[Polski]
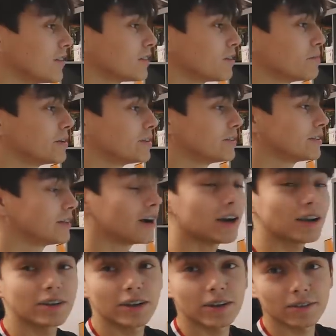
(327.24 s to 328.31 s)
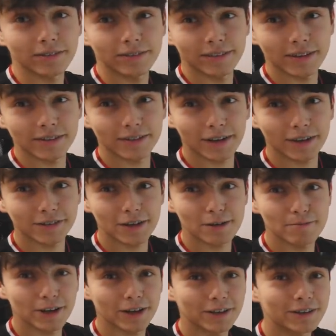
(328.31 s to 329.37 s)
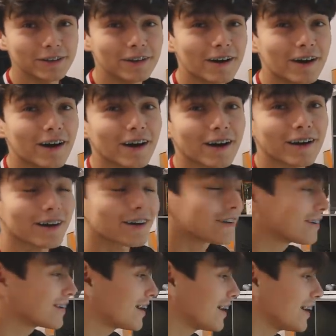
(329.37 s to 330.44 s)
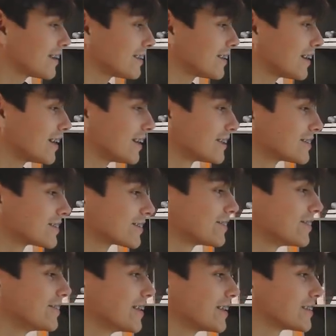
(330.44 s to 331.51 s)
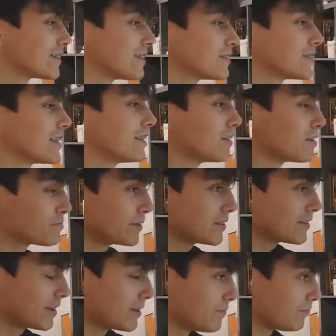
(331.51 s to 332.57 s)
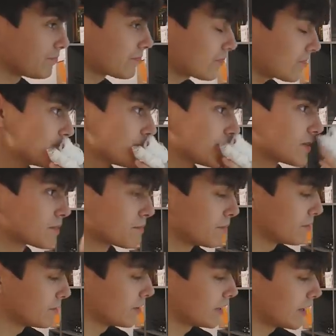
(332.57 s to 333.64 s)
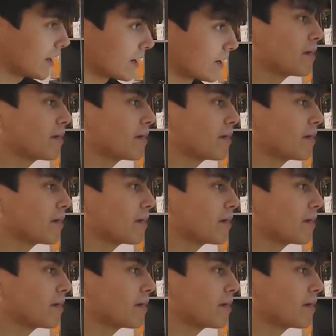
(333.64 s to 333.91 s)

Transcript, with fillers: To będzie idealne od nas dla ciebie. Jaka kochana, drukuję to, ten opis. Zrobimy to tak.